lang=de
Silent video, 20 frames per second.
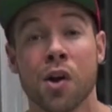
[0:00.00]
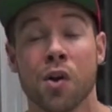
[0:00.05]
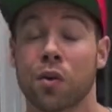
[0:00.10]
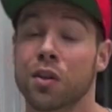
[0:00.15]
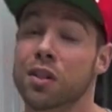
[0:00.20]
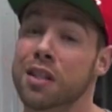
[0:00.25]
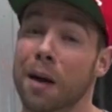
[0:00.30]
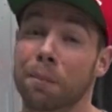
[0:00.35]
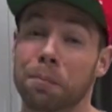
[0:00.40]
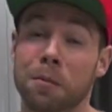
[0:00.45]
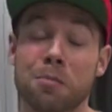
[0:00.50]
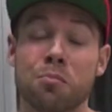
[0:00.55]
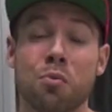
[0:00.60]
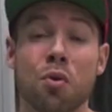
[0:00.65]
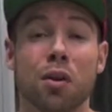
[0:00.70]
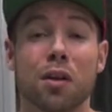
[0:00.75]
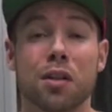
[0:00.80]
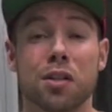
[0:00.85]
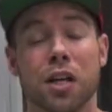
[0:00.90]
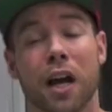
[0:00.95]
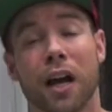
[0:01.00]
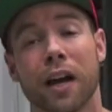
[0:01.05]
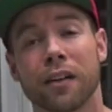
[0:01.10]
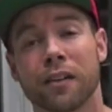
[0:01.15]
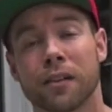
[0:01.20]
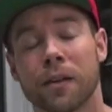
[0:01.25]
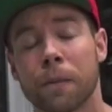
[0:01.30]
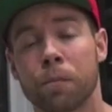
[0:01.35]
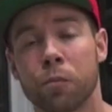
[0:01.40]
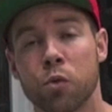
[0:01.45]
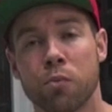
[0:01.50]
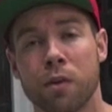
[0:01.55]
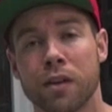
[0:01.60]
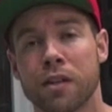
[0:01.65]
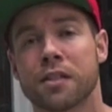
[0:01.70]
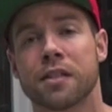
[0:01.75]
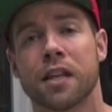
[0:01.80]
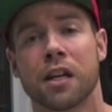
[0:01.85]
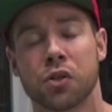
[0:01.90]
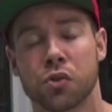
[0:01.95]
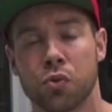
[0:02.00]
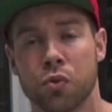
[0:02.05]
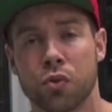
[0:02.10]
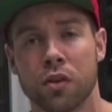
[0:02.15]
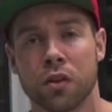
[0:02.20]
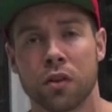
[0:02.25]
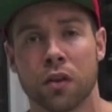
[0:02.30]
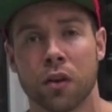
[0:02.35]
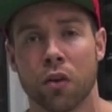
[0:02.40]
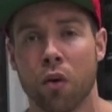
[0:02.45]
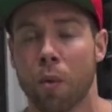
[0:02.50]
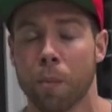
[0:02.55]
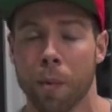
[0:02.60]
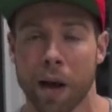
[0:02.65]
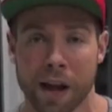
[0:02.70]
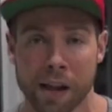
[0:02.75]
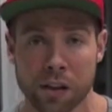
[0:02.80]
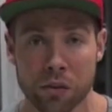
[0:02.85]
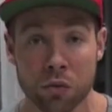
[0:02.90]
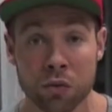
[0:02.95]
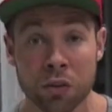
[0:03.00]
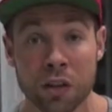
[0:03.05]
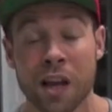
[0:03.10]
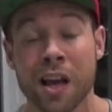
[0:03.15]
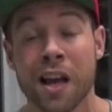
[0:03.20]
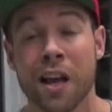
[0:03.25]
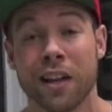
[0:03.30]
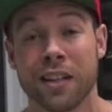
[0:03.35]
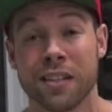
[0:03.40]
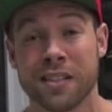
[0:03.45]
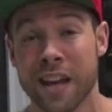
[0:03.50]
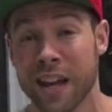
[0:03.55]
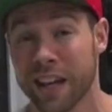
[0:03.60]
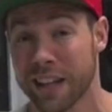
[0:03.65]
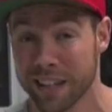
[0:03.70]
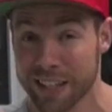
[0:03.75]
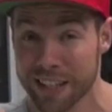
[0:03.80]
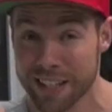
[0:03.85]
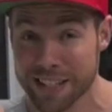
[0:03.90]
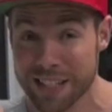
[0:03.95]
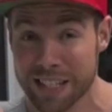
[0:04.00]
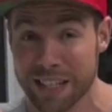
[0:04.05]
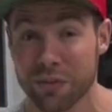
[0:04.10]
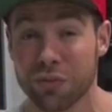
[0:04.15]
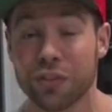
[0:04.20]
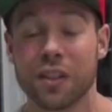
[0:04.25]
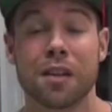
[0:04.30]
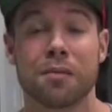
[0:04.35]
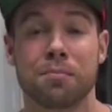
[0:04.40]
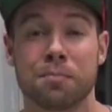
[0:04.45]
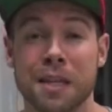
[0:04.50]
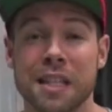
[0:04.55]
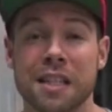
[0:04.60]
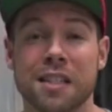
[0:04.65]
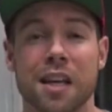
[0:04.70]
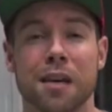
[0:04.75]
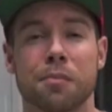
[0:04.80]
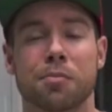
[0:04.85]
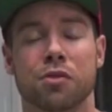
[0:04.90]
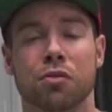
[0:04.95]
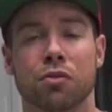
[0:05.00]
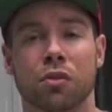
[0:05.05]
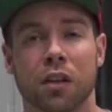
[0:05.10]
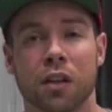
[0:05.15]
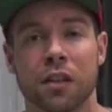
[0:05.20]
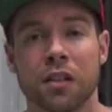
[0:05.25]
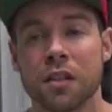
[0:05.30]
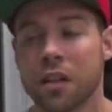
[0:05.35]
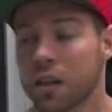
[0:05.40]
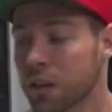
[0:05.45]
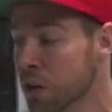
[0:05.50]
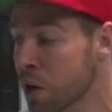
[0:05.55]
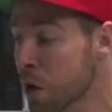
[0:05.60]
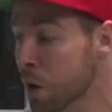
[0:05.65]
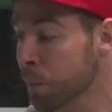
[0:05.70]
und ich habe die Möglichkeit ähm, über eine sehr schöne äh, Körperhaltung sehr intensiv den Bizeps zu trainieren